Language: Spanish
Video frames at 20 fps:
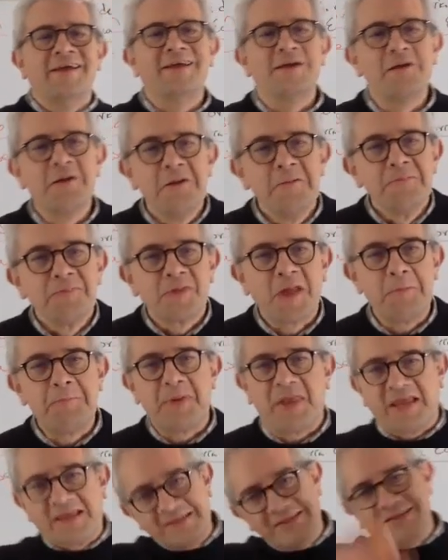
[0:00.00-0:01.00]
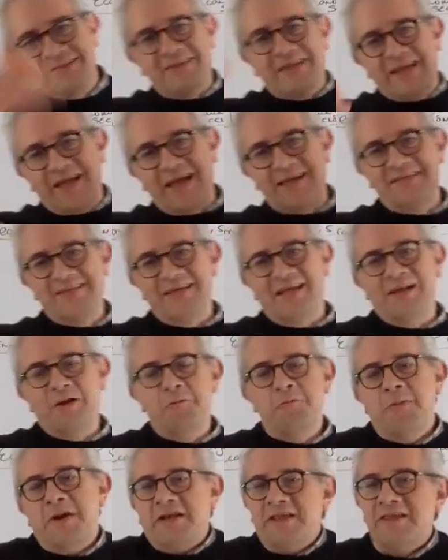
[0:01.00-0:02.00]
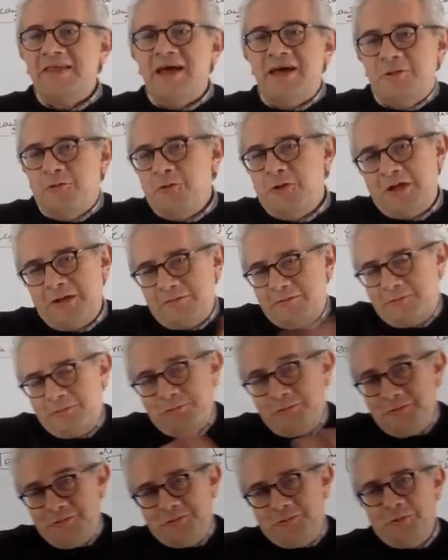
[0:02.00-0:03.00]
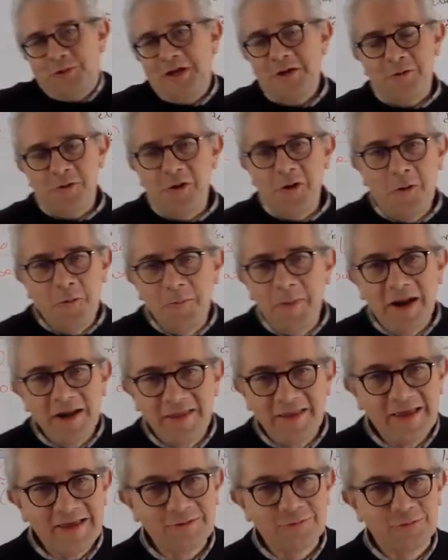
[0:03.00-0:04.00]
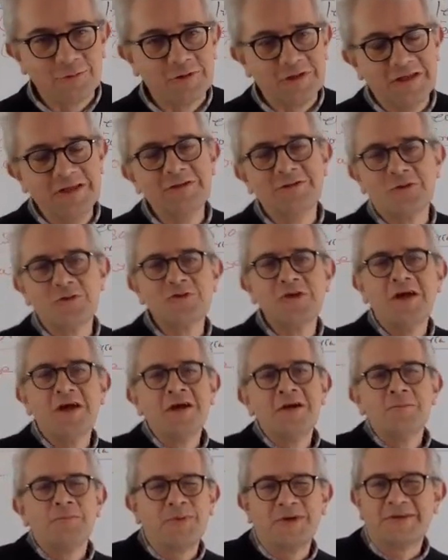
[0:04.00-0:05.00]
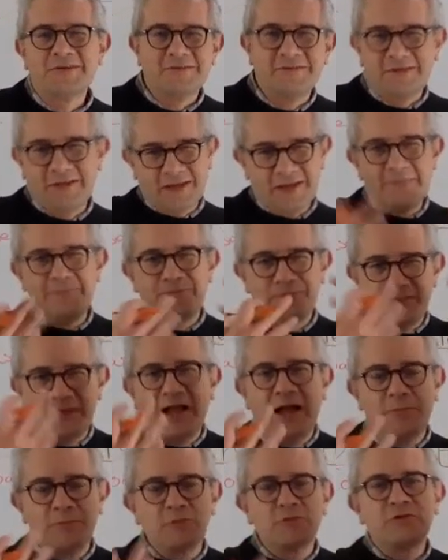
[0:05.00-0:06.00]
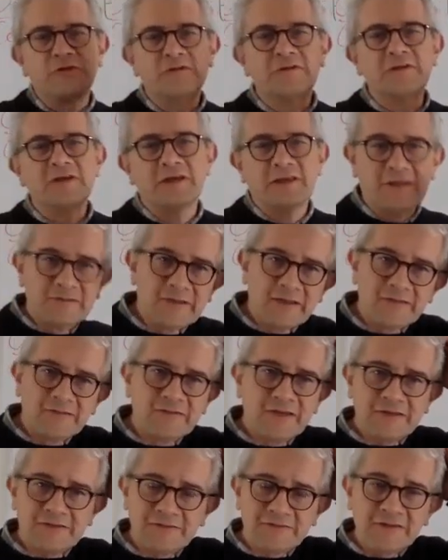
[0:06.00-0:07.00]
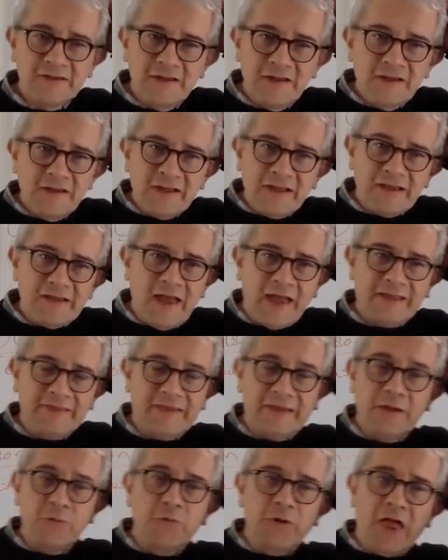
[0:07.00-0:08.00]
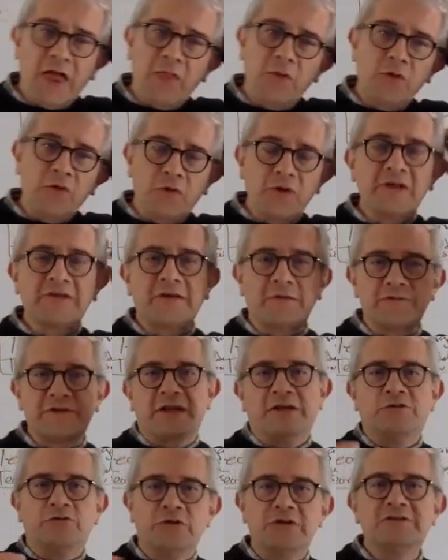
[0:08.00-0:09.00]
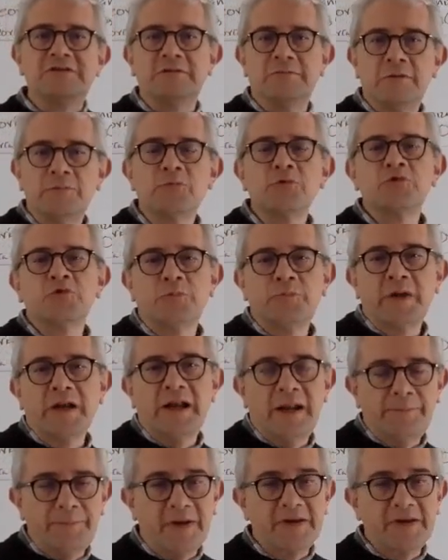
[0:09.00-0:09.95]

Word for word: eh, que preexiste casi a la humanidad o que surge con la humanidad en sus inicios, pues este, digamos, este, es, es, es eh, hay que tener cuidado, ¿no? Las abstracciones sirven mucho para la